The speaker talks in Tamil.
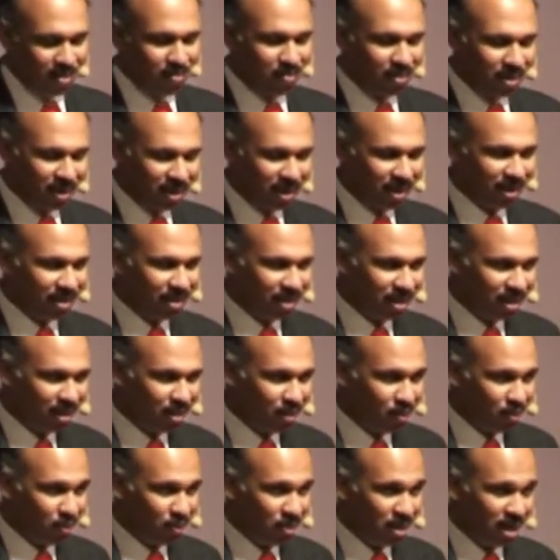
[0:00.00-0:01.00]
என்ன பங்கை
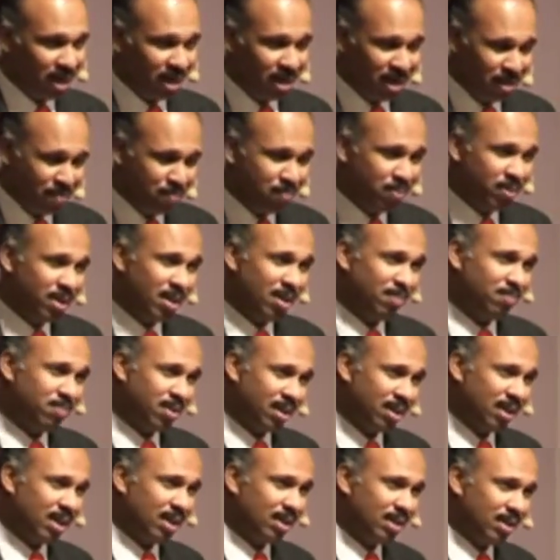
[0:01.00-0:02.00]
தெரிந்து கொண்டால் எப்படி
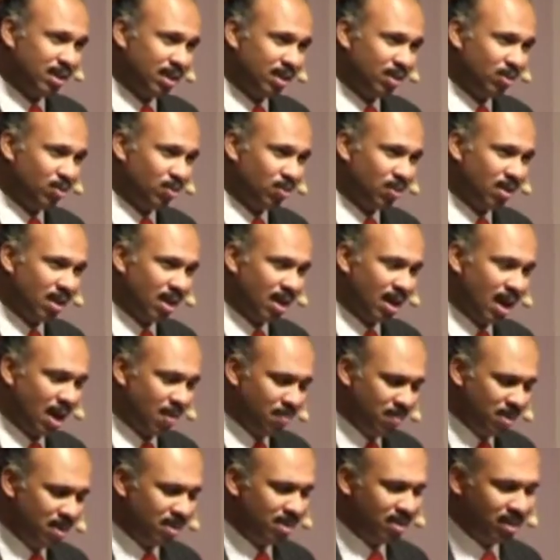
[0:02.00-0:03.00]
பங்கை தெரிந்து கொண்டால்
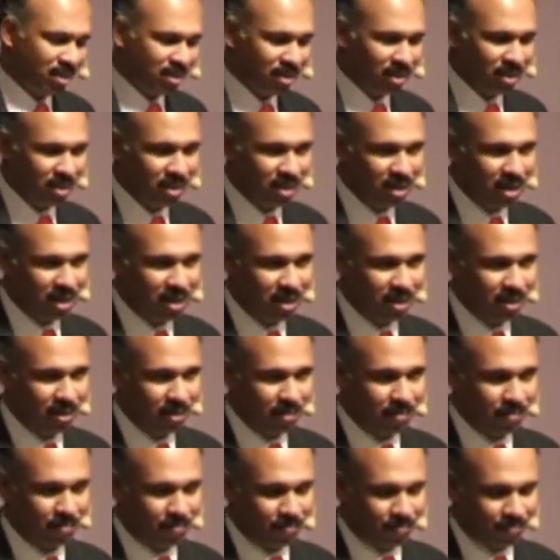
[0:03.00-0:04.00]

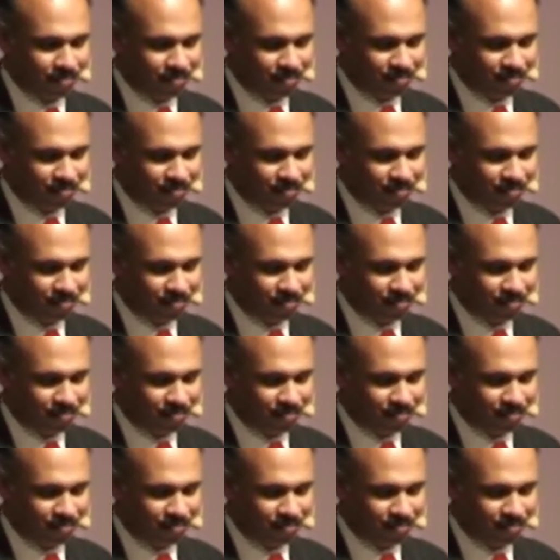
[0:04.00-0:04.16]
அமர்ந்திருந்ததினாலே